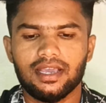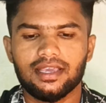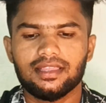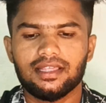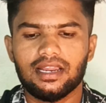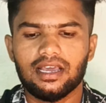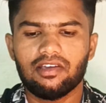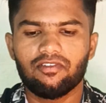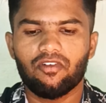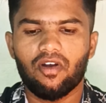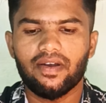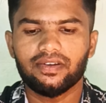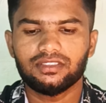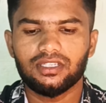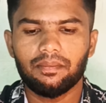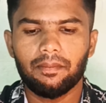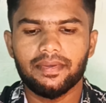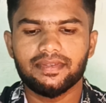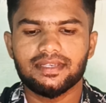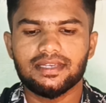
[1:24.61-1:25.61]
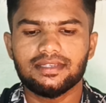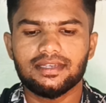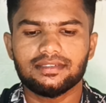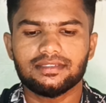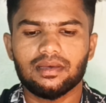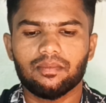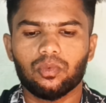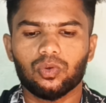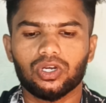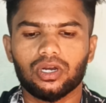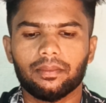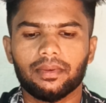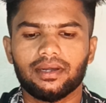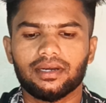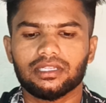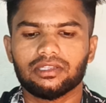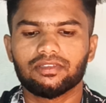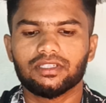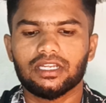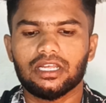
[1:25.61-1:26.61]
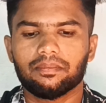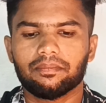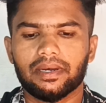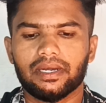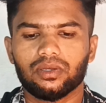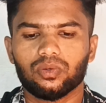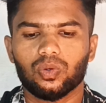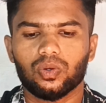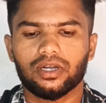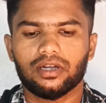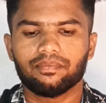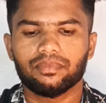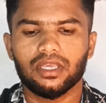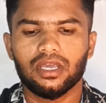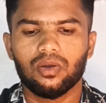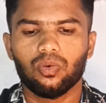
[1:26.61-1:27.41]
இதில் வாட்ஸ்அப் மெசஞ்சர் சப்போர்ட் அப்படின்றத வந்து கிளிக் பண்ணிக்கோங்க